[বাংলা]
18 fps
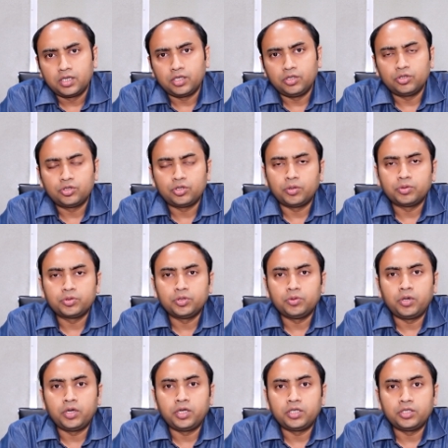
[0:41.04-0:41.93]
কিন্তু
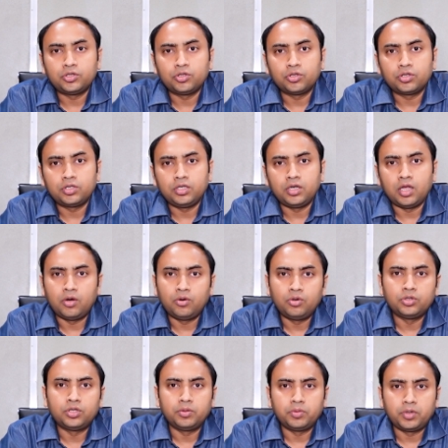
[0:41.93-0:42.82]
সবসময় এটি সত্যি নাও
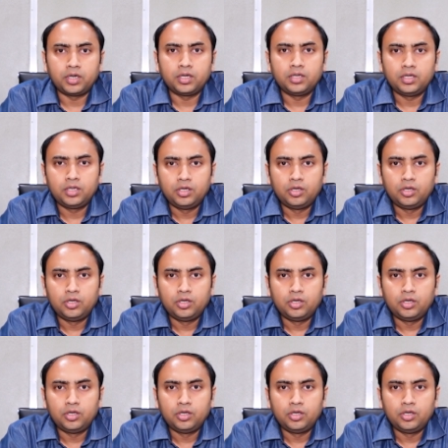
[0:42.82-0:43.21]
হতে পারে